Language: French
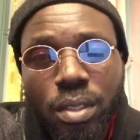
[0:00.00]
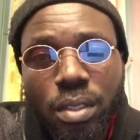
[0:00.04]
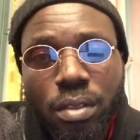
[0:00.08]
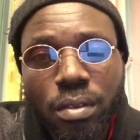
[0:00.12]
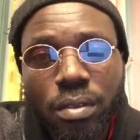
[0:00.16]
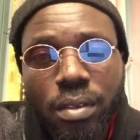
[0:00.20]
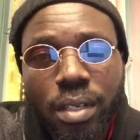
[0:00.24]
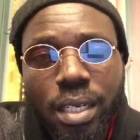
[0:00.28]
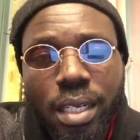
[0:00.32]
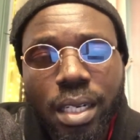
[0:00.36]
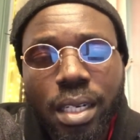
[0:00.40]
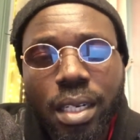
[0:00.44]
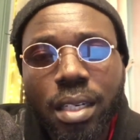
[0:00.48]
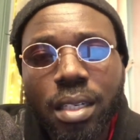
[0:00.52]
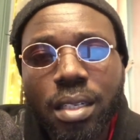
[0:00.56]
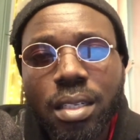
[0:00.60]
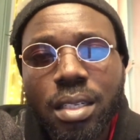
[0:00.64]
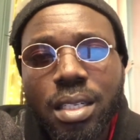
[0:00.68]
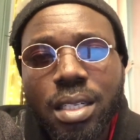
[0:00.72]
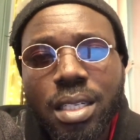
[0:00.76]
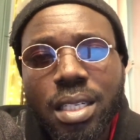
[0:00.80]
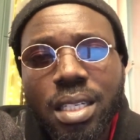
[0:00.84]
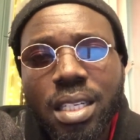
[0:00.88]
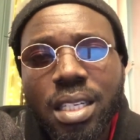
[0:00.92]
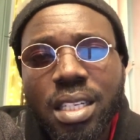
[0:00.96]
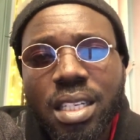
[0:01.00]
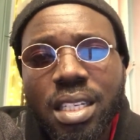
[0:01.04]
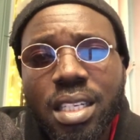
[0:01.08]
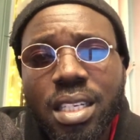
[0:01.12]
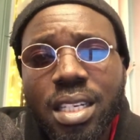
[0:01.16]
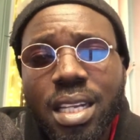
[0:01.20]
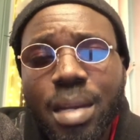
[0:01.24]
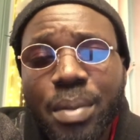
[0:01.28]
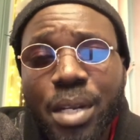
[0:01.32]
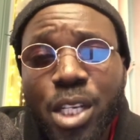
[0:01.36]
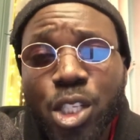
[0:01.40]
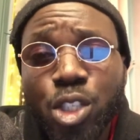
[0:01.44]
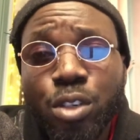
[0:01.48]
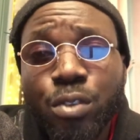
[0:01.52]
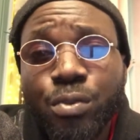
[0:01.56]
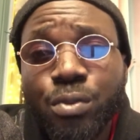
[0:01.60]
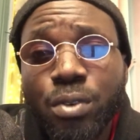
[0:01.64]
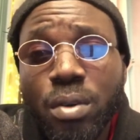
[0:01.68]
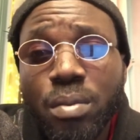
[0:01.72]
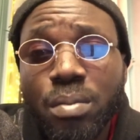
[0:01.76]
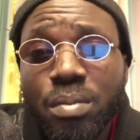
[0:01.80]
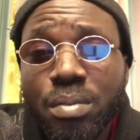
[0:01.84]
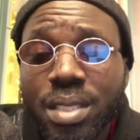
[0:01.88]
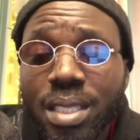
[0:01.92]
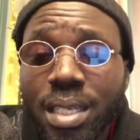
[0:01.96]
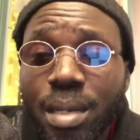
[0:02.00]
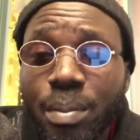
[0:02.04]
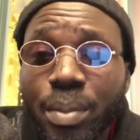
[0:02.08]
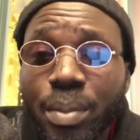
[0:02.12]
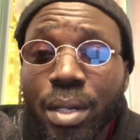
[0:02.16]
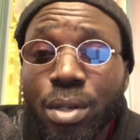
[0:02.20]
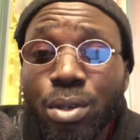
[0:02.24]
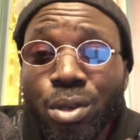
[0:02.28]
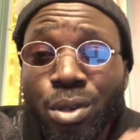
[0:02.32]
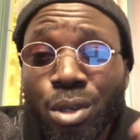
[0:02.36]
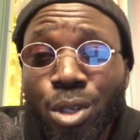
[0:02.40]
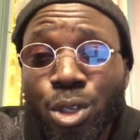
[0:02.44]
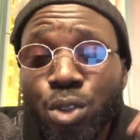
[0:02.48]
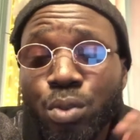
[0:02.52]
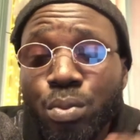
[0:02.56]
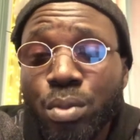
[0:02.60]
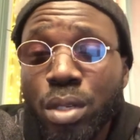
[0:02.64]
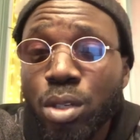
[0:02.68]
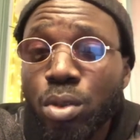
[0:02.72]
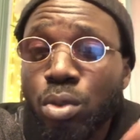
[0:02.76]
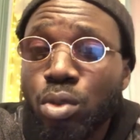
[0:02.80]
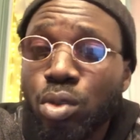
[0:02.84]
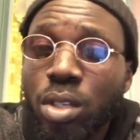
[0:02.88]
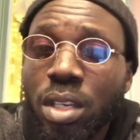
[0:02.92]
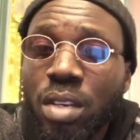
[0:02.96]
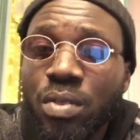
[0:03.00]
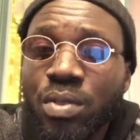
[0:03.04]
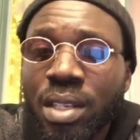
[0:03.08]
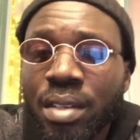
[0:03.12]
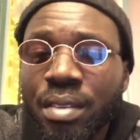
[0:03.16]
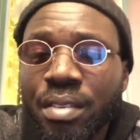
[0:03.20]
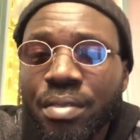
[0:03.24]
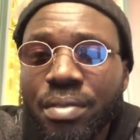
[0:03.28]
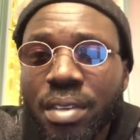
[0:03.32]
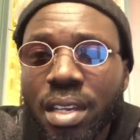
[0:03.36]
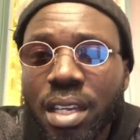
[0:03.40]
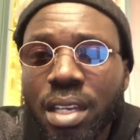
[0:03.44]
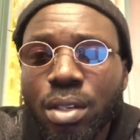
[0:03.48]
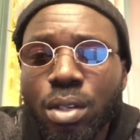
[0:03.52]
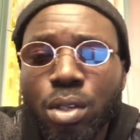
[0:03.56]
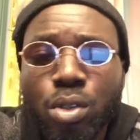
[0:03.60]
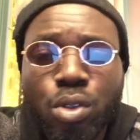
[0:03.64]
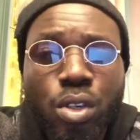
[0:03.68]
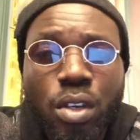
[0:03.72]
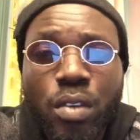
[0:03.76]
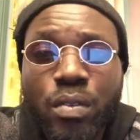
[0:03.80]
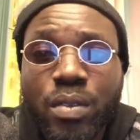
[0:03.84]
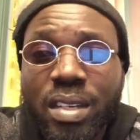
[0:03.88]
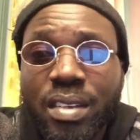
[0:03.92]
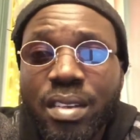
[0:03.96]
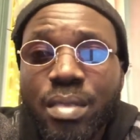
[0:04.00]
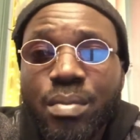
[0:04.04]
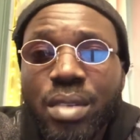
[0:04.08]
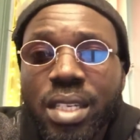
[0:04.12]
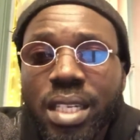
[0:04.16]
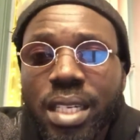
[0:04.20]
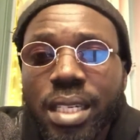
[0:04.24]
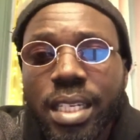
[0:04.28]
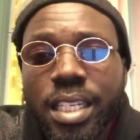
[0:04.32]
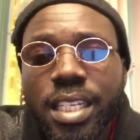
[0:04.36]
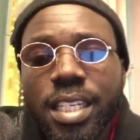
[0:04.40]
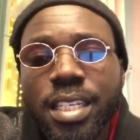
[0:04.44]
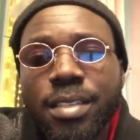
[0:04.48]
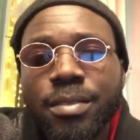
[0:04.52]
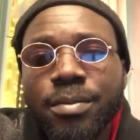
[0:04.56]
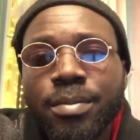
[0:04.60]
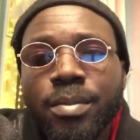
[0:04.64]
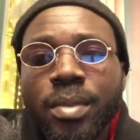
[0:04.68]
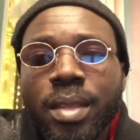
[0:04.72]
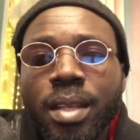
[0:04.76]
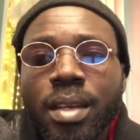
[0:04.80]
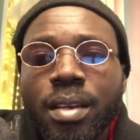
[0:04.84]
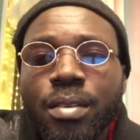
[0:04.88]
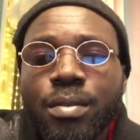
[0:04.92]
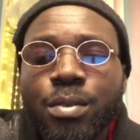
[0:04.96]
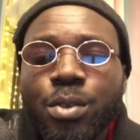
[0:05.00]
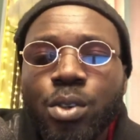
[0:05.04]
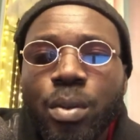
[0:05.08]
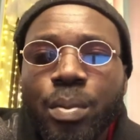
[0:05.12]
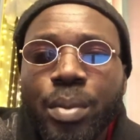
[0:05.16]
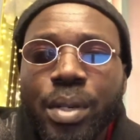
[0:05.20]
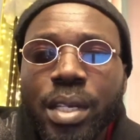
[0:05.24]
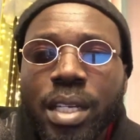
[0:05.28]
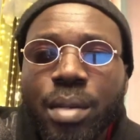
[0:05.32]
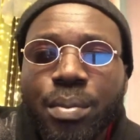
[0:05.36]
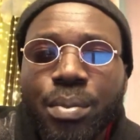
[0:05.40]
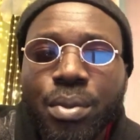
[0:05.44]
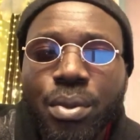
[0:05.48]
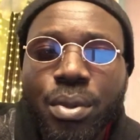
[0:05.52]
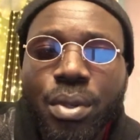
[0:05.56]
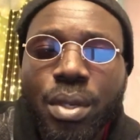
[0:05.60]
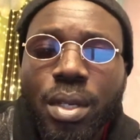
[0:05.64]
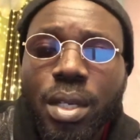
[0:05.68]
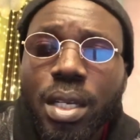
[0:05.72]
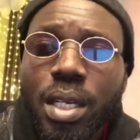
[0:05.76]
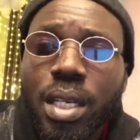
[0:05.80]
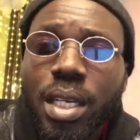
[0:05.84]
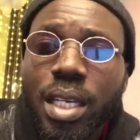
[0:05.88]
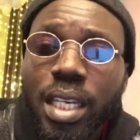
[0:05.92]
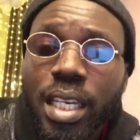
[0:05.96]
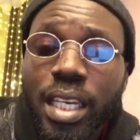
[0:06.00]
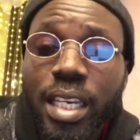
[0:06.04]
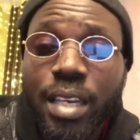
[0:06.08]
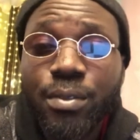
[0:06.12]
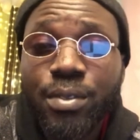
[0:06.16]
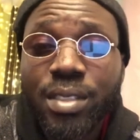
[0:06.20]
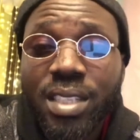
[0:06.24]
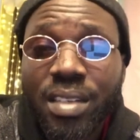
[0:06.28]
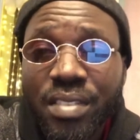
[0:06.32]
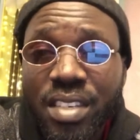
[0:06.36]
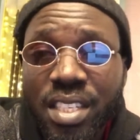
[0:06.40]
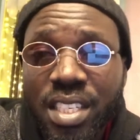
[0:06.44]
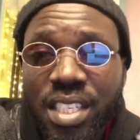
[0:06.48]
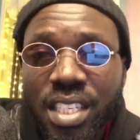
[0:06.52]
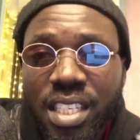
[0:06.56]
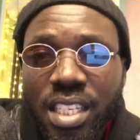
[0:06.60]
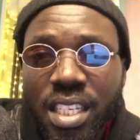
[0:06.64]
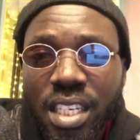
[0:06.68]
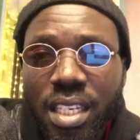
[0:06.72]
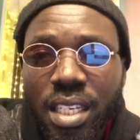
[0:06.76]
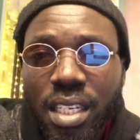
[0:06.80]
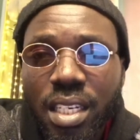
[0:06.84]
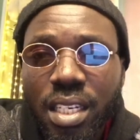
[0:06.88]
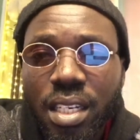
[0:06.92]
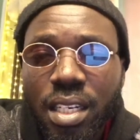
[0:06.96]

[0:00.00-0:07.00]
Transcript: Voilà, l'application form, ça le résumé de tout ce que vous avez fait, tout ce que vous avez mis en ligne comprenez un peu Et vous avez signé.